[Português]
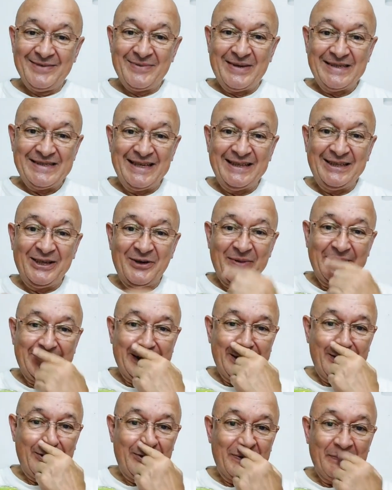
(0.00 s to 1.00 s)
Mas aí deu uma
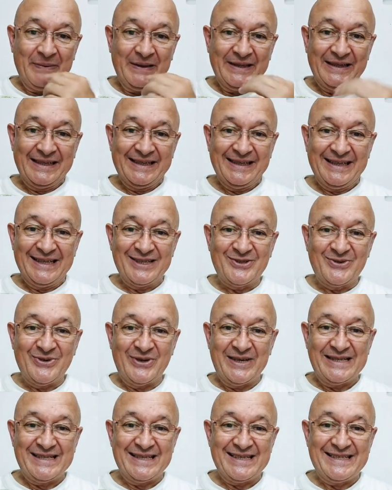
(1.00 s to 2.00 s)
interrompida aqui nas
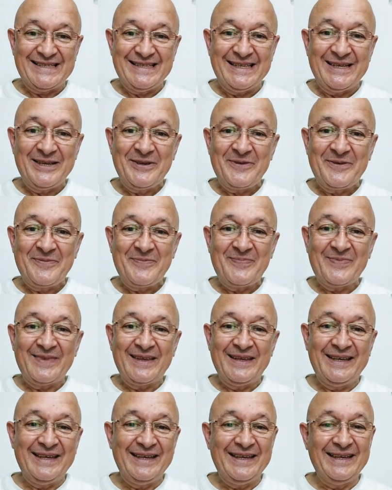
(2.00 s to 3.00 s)
coisas,
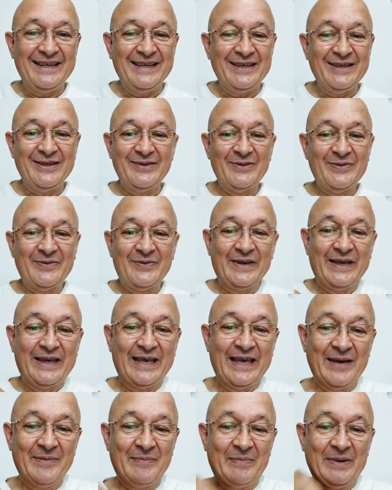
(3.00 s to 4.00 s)
e
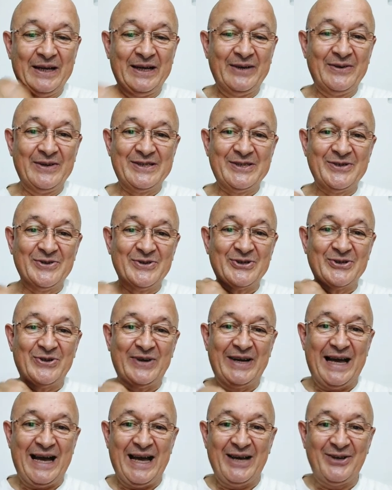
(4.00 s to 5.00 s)
quebrando assim os
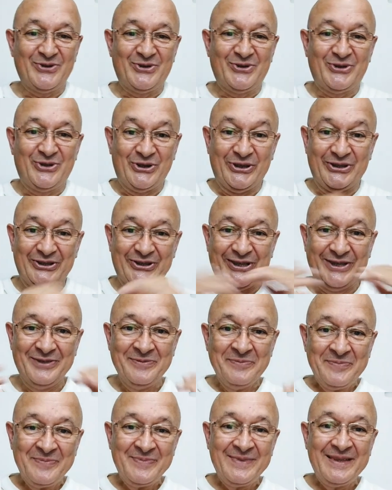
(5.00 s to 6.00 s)
horários todos.
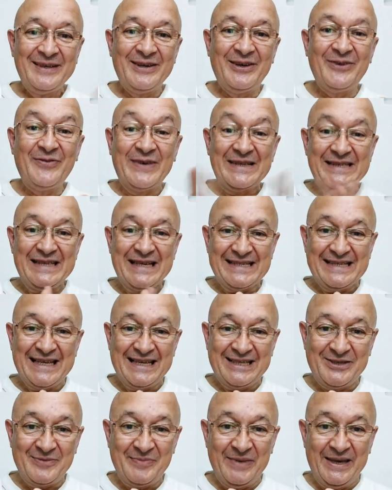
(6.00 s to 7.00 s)
Vamos fazer às
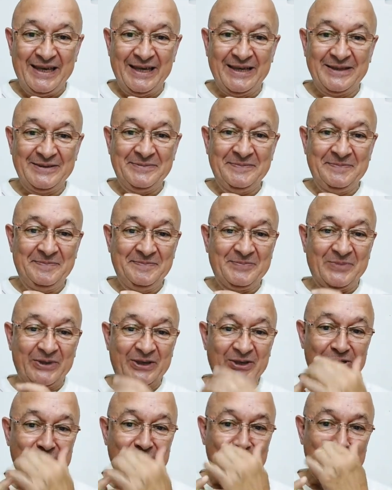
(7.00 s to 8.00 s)
sete e meia,
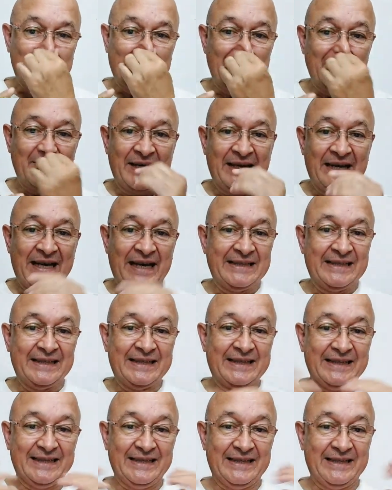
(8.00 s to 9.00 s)
porque eu já não tenho mais nada
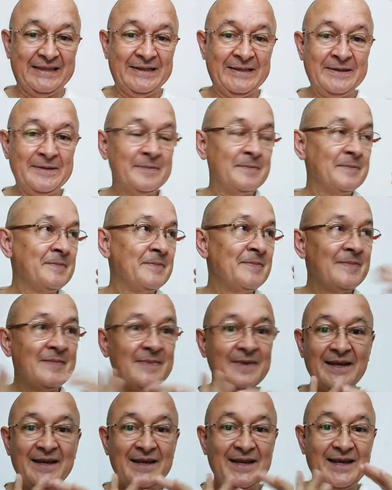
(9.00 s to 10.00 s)
aqui, né?
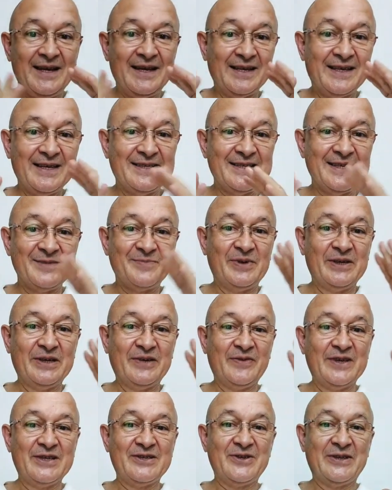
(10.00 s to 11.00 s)
Aqui vocês
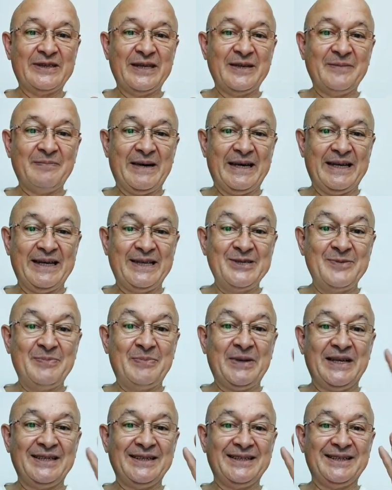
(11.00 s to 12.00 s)
podem ver que só tem parede
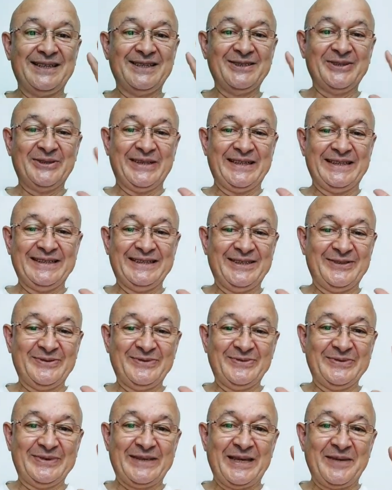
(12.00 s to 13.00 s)
branca agora, então
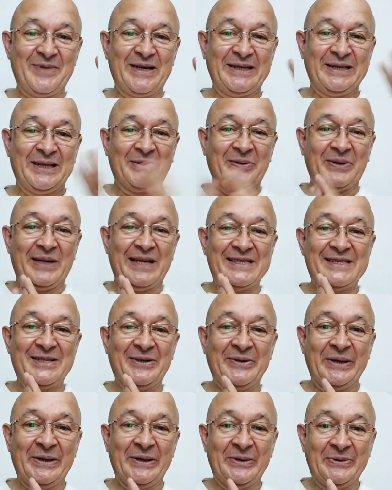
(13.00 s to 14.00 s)
não tem mais
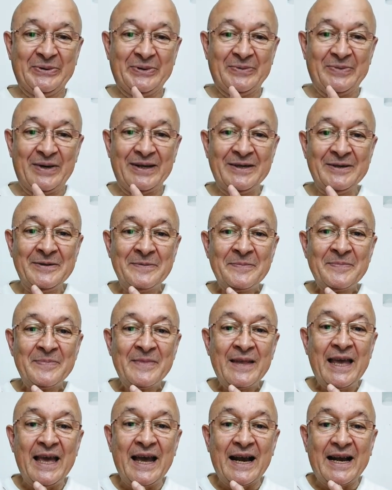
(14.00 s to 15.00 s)
decoração nenhuma,
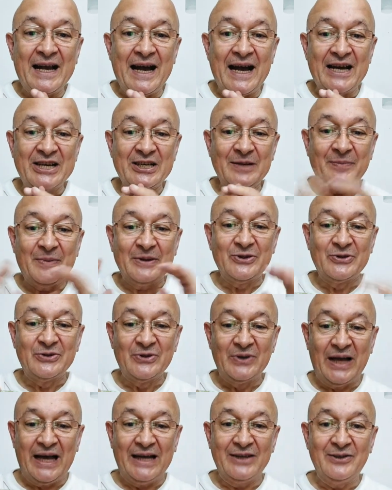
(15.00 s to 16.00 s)
é caixa para
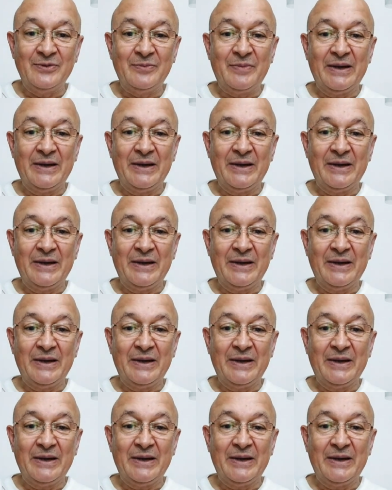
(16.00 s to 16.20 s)
todo lado.